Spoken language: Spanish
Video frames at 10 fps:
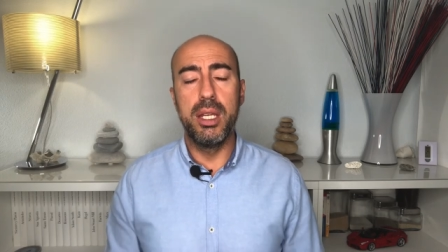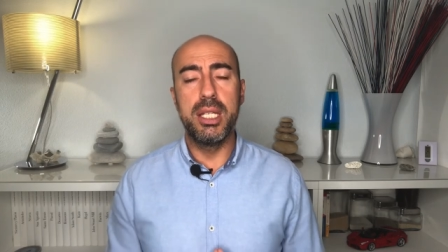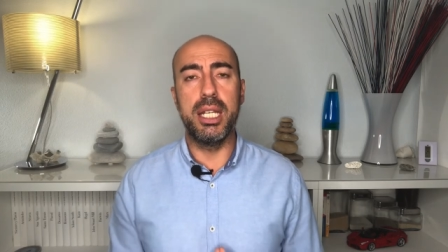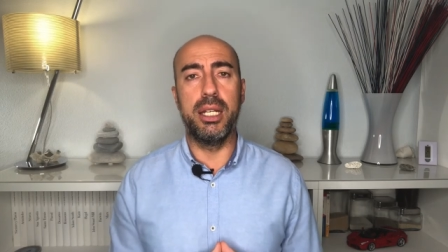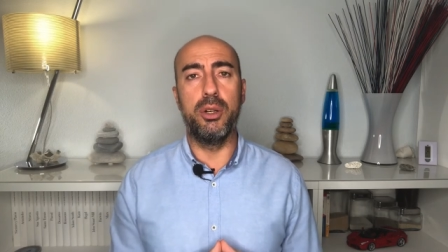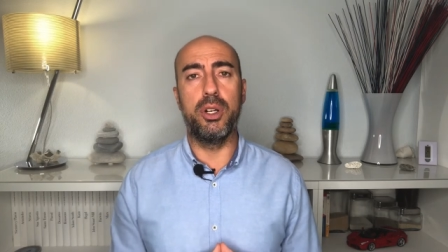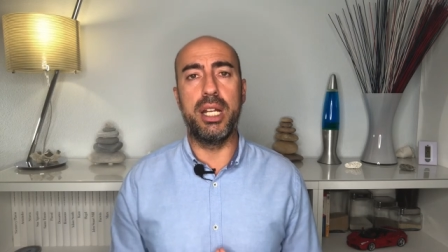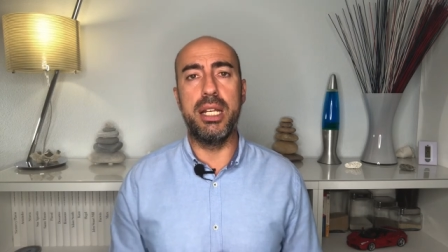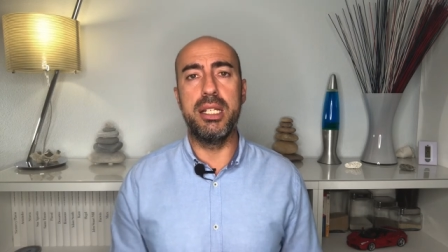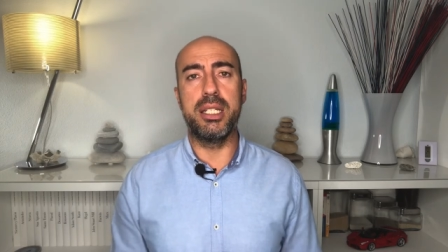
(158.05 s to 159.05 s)
Sí,
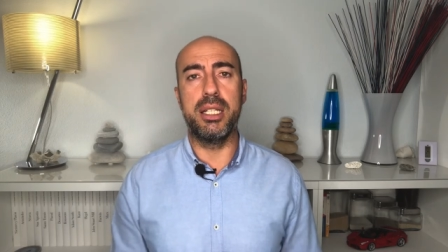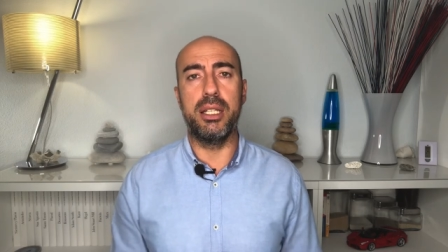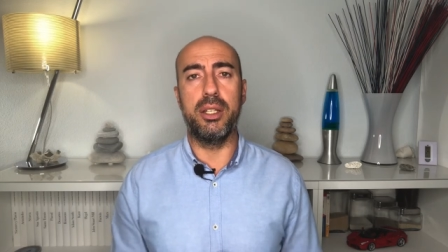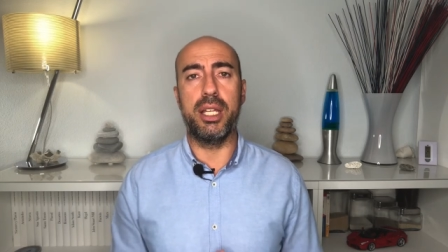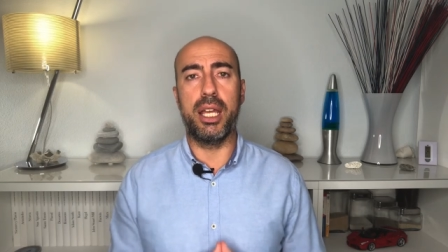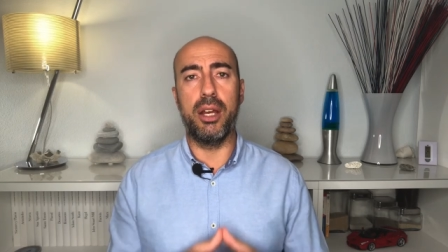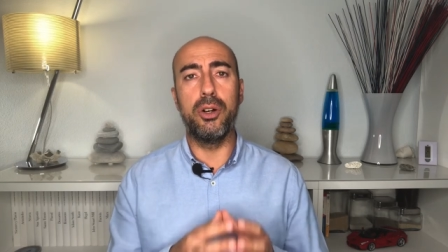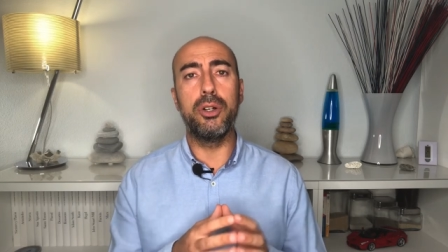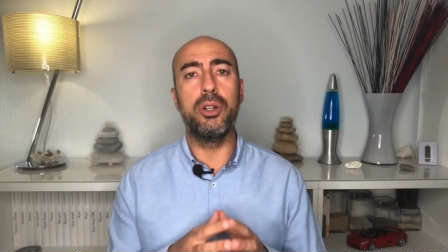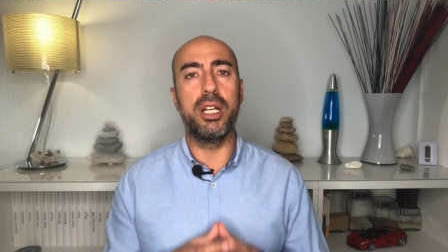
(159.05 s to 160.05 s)
neuronal en el sentido de que,
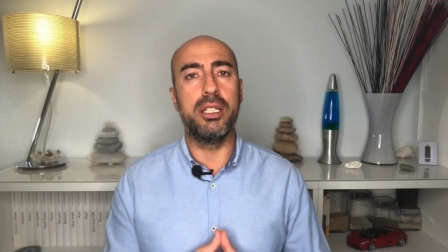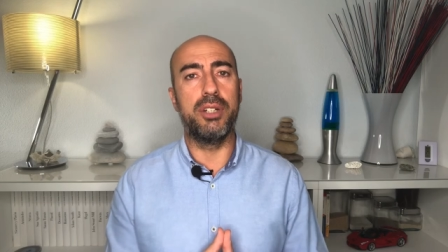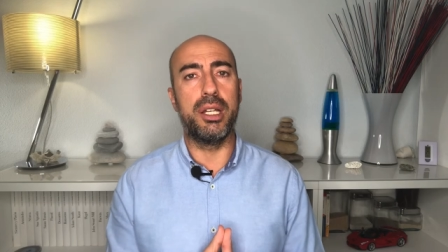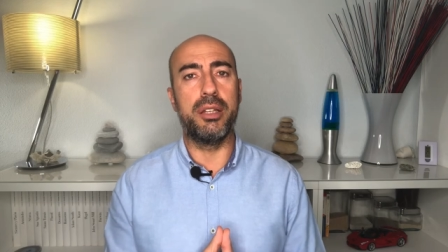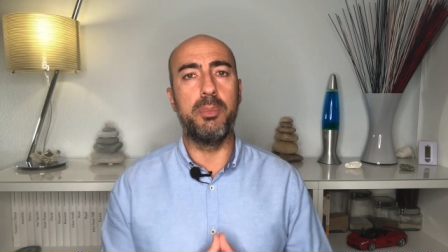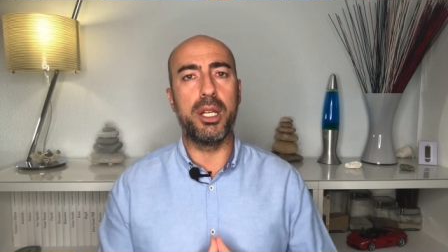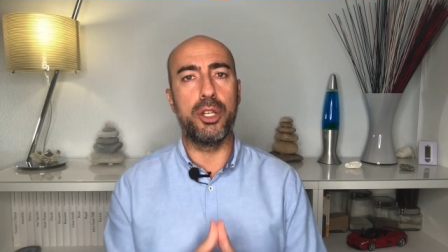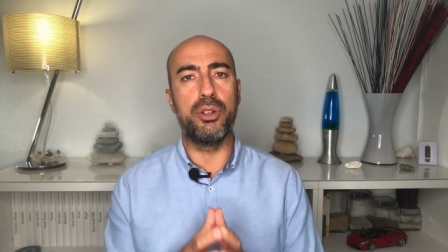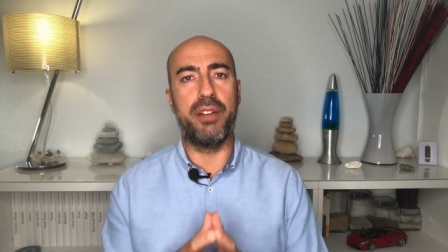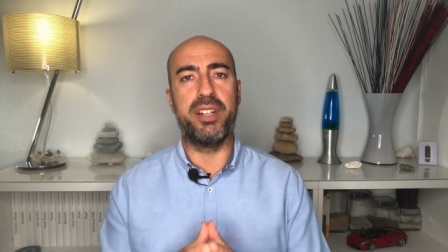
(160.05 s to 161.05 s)
ojo con lo que te voy a decir, porque
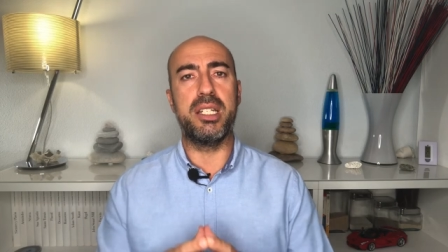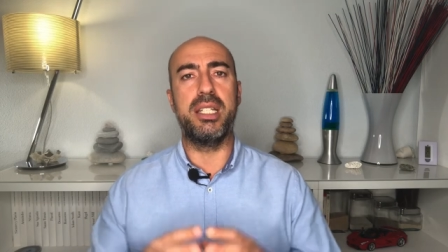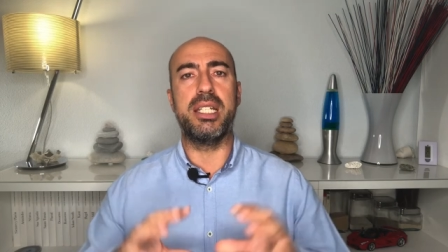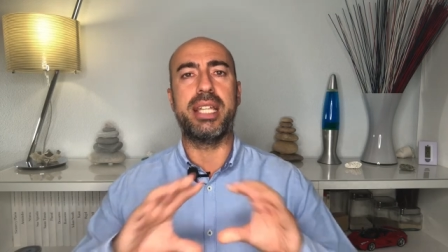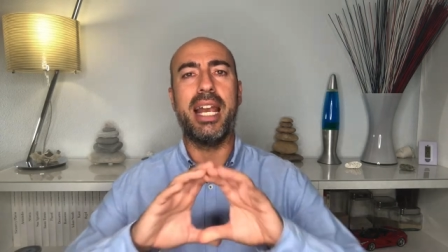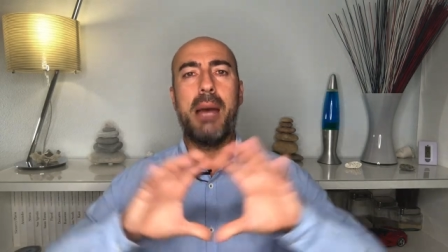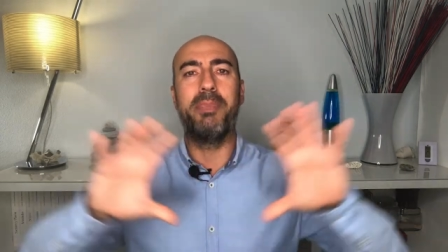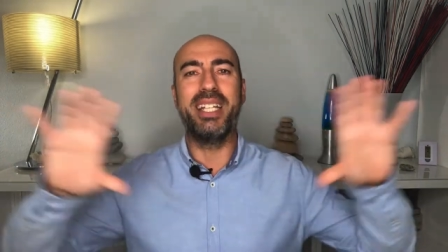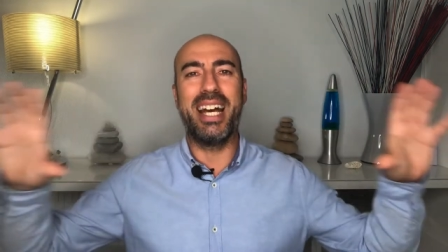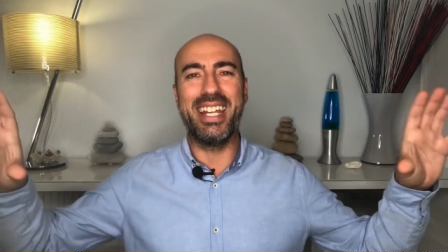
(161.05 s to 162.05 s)
es una frase de esta
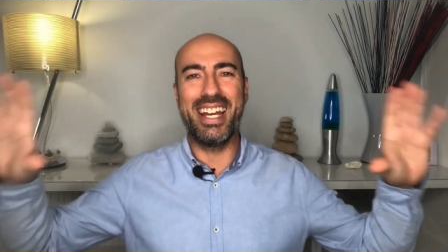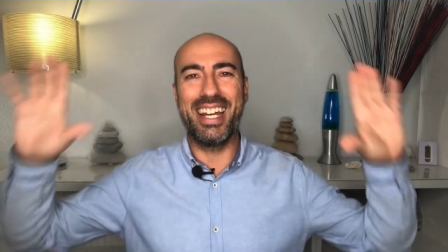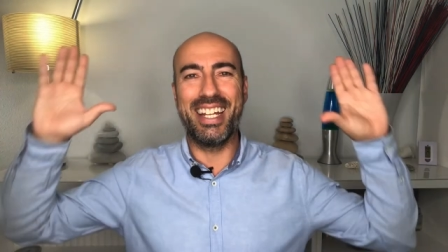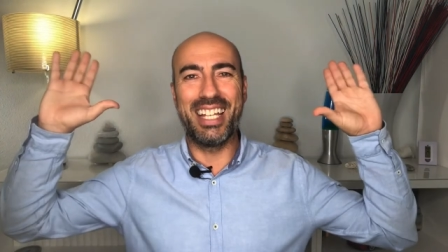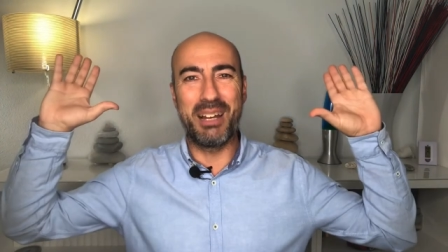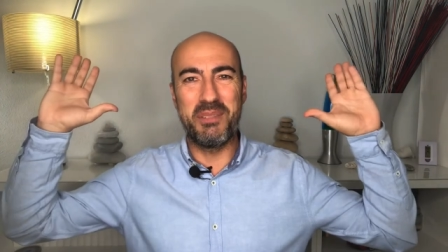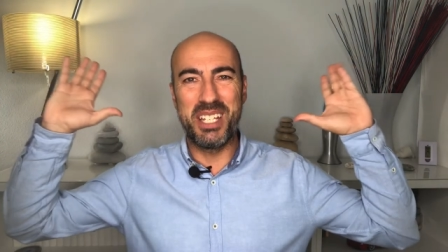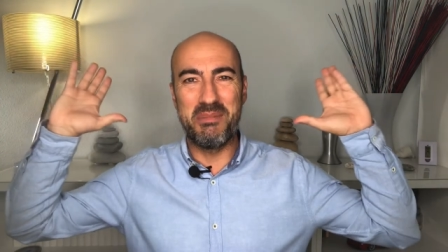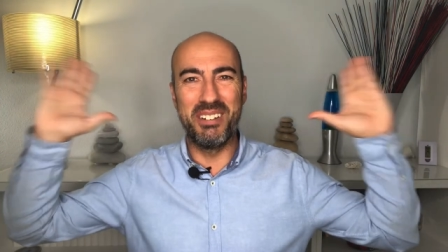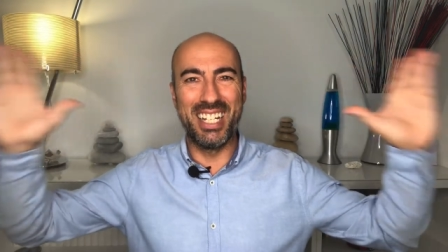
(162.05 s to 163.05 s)
lapidaria que te la
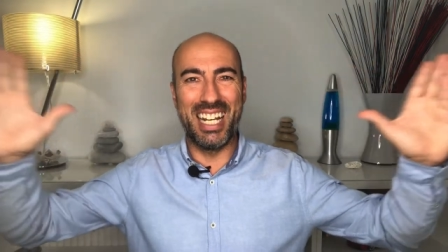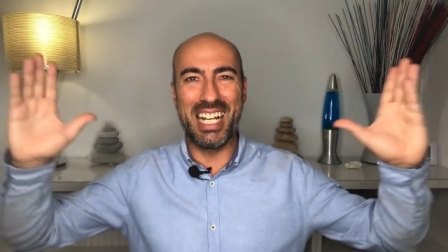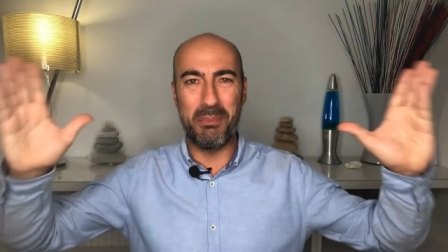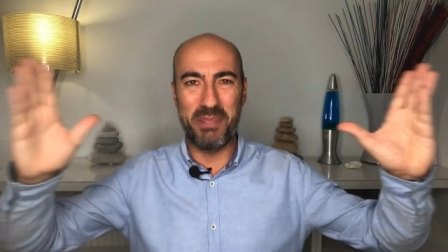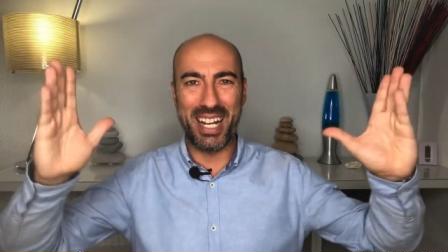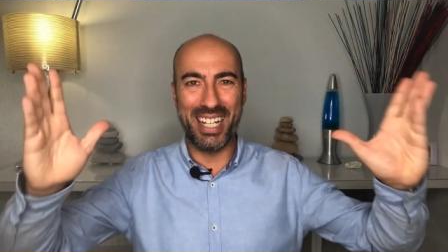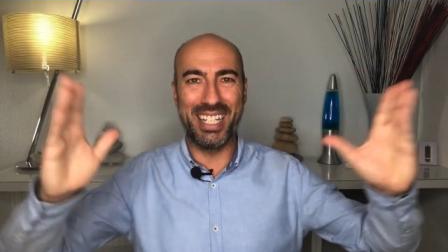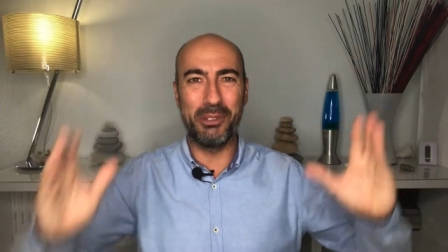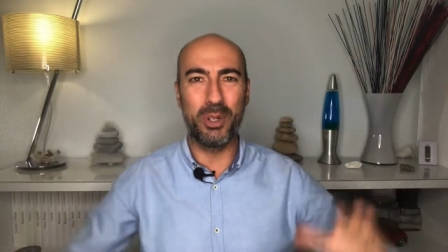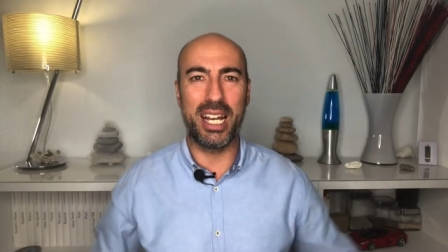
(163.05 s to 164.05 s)
puedes poner en la pared
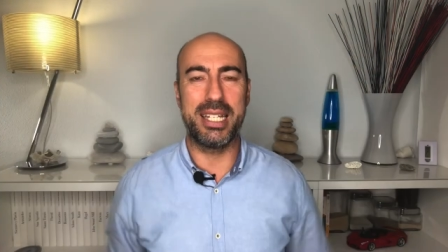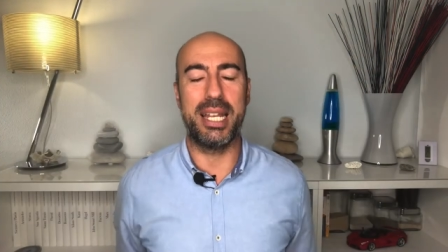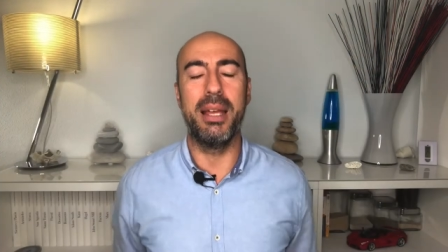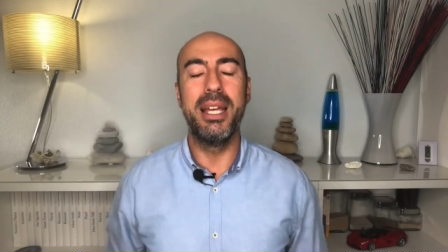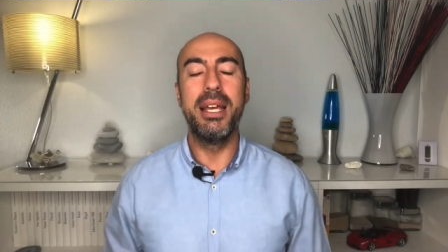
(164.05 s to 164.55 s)
de tu casa.